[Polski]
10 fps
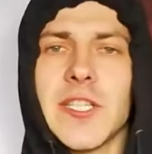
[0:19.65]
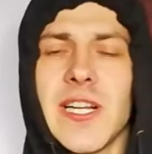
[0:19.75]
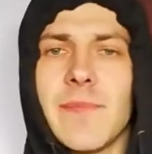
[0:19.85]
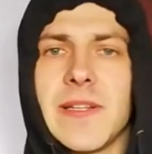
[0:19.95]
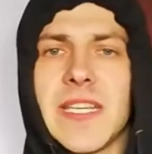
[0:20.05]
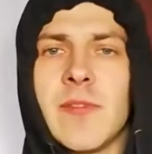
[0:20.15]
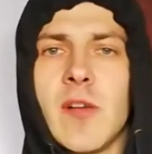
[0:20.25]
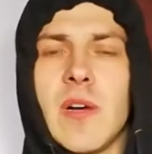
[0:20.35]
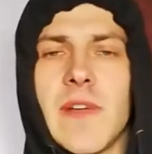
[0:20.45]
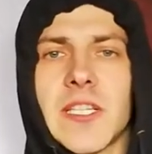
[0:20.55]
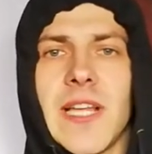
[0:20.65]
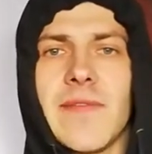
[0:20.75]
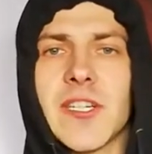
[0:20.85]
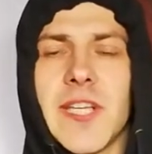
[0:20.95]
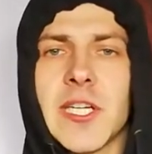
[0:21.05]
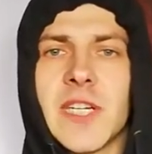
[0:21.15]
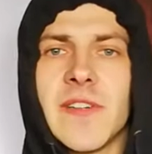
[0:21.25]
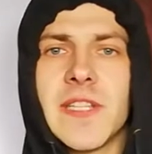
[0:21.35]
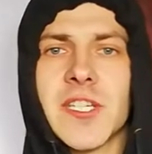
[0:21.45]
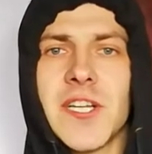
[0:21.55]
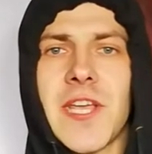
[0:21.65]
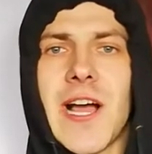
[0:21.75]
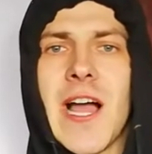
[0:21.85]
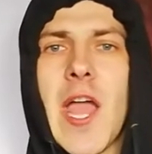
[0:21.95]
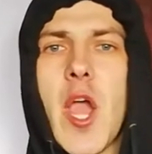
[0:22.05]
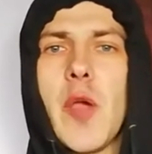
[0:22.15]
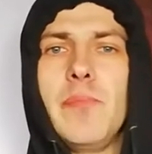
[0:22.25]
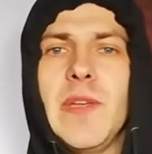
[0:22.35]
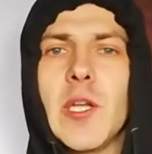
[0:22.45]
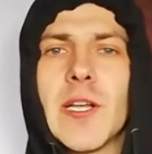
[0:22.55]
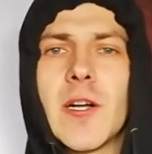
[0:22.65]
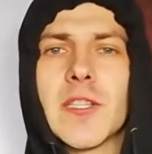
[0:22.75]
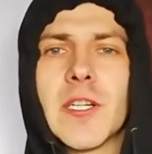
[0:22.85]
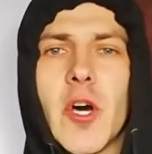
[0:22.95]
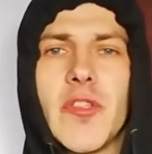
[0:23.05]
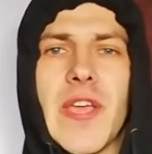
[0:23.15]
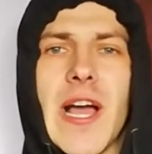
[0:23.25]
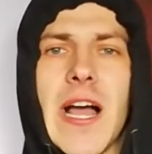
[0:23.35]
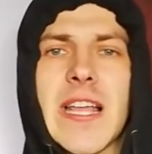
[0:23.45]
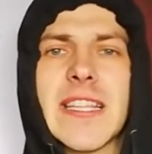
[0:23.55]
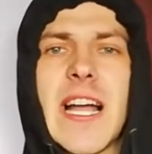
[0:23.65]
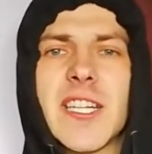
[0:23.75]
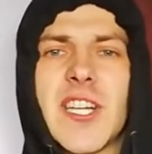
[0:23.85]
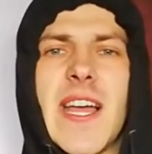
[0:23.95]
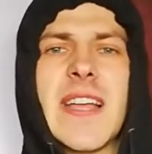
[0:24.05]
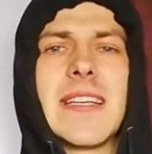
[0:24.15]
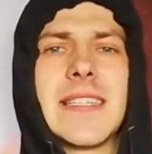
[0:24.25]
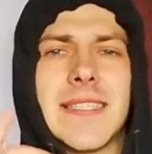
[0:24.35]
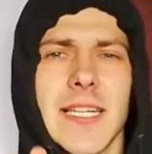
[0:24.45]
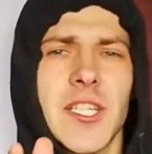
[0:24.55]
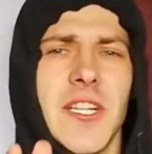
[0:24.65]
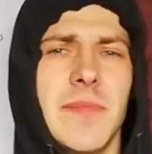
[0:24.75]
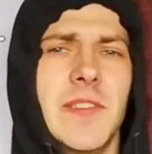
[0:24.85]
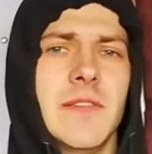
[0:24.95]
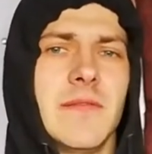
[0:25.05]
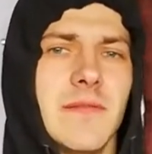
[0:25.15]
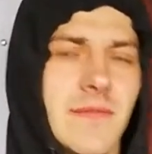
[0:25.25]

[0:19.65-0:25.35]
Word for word: Co niedzielę będziemy omawiać najważniejsze wydarzenia minionego tygodnia. Także zaczynamy.